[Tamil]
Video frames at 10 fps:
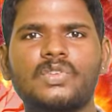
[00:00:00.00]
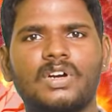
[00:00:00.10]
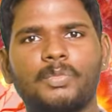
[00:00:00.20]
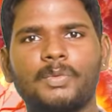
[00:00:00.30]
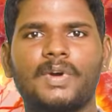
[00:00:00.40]
ஸோ
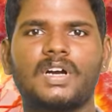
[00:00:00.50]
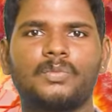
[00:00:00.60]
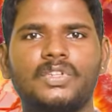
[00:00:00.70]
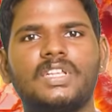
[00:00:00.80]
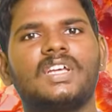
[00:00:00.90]
அங்கே போய்
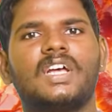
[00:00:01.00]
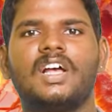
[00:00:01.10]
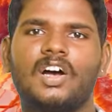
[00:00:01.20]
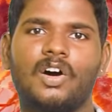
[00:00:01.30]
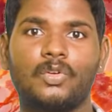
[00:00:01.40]
பார்க்கும்போது
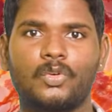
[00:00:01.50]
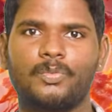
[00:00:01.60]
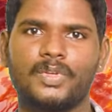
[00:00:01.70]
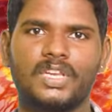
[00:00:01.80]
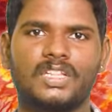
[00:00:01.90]
அவருக்கு
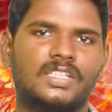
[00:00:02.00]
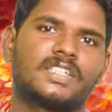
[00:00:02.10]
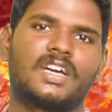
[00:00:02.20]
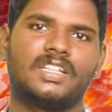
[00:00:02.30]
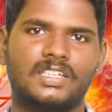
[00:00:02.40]
ஒரு பெரிய
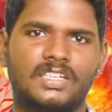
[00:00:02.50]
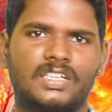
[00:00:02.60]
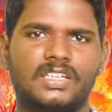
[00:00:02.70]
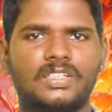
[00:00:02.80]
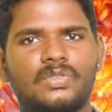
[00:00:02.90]
அதிர்ச்சி
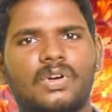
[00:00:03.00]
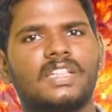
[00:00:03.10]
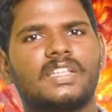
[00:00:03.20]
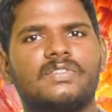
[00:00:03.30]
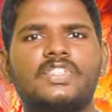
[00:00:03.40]
காத்துட்ருக்கு ஸோ
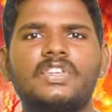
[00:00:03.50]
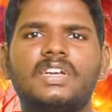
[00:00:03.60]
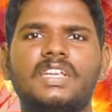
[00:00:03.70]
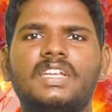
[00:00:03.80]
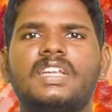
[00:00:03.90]
அந்த
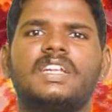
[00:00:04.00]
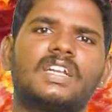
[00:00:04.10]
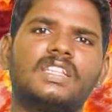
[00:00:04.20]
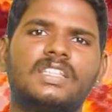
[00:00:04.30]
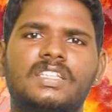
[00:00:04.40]
விஷயம் என்ன
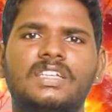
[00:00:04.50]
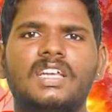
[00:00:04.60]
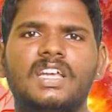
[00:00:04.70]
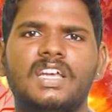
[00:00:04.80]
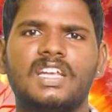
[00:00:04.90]
நடந்தது
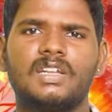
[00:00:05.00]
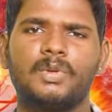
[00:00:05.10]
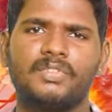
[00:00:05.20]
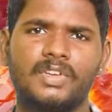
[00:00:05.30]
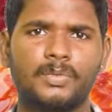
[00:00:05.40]
நம்ம
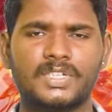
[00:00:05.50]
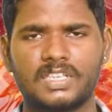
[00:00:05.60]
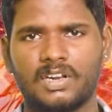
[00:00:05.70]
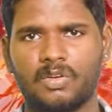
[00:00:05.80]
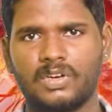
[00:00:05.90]
விவேக்
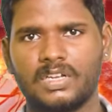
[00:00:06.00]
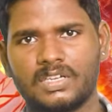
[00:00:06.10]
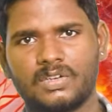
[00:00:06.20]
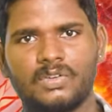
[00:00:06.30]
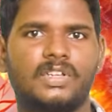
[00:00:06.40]
பிரசன்
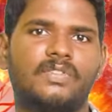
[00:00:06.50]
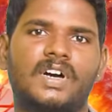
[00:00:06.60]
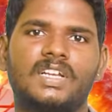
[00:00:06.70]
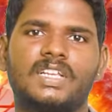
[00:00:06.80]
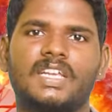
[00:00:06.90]
அவர்களுடைய
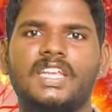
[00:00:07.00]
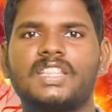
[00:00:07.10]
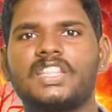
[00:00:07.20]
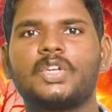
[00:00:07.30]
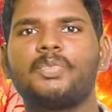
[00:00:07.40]
வாழ்க்கையே
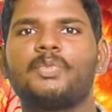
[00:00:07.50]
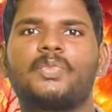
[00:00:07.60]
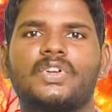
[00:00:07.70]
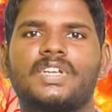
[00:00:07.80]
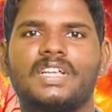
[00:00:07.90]
திருப்பி
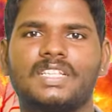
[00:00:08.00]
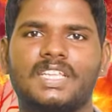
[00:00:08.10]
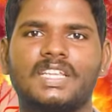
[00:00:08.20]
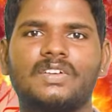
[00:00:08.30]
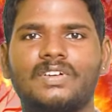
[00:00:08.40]
போட்ட அந்த
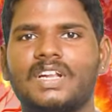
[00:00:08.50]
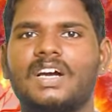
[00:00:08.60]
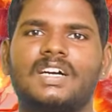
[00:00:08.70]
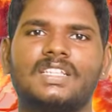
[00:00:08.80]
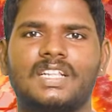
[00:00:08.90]
இரவுனா
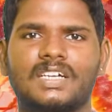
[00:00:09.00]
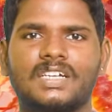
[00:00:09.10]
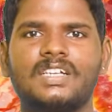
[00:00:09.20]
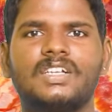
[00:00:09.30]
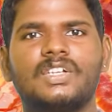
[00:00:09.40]

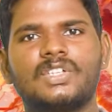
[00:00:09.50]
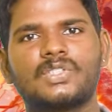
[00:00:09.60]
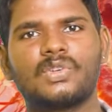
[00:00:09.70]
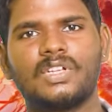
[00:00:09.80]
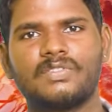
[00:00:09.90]
அதுதாங்க
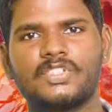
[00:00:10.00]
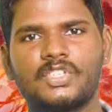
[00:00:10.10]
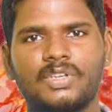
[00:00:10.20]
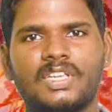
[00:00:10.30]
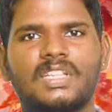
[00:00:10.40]
ஸோ அந்த
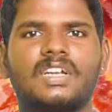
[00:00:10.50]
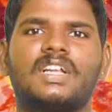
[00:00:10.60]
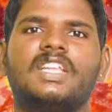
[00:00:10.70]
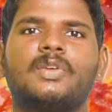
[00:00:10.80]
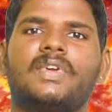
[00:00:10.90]
விஷயம்
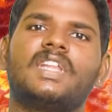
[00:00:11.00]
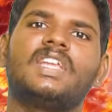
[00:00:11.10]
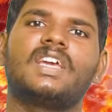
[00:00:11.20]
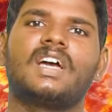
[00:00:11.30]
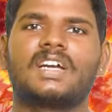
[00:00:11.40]
எதனால எப்படி
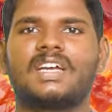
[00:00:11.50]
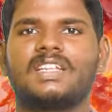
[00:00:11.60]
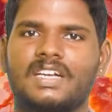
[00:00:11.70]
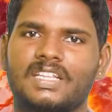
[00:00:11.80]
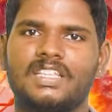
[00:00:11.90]
அங்கே
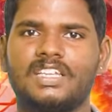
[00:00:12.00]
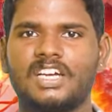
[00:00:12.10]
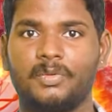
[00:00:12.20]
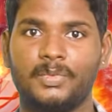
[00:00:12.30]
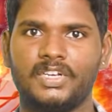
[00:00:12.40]
நடந்து
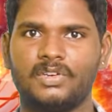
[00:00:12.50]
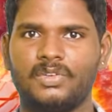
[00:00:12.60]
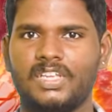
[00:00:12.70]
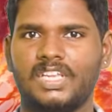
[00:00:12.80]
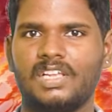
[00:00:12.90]
அப்படின்ற
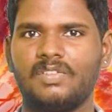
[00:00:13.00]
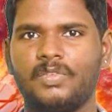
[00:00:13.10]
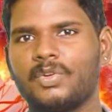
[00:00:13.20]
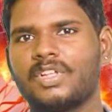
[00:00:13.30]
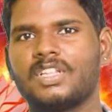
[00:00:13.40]
ஒரு
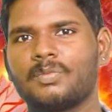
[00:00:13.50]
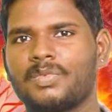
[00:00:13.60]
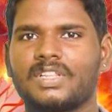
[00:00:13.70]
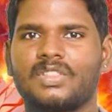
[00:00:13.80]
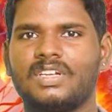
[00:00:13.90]
கேள்வியோட இந்த
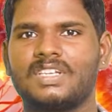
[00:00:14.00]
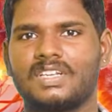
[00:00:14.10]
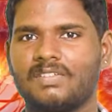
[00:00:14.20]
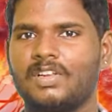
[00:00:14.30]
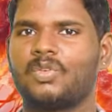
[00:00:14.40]
படத்தோட
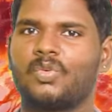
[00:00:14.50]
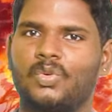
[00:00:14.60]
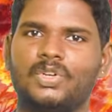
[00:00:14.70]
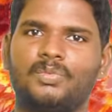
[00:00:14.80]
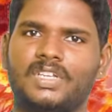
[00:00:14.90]
ட்ராவலை
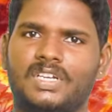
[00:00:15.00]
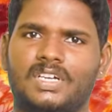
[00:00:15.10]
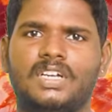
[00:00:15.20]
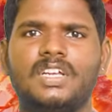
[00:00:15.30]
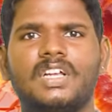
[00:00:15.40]
கொண்டு
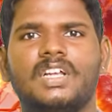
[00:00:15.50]
போயிருக்காங்க